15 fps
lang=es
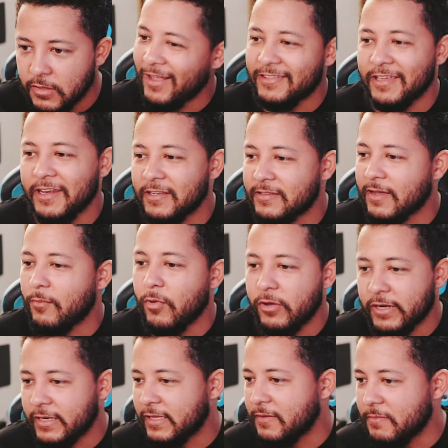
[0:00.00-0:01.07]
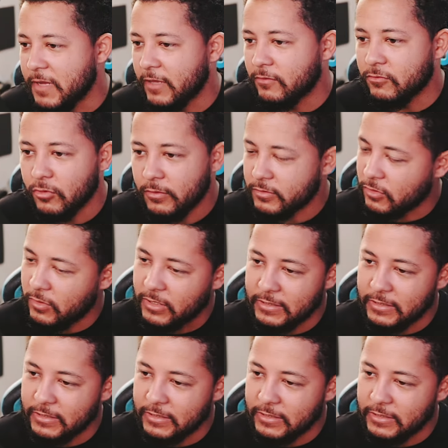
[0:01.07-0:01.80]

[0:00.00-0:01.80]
no vas a tener tan buen rendimiento.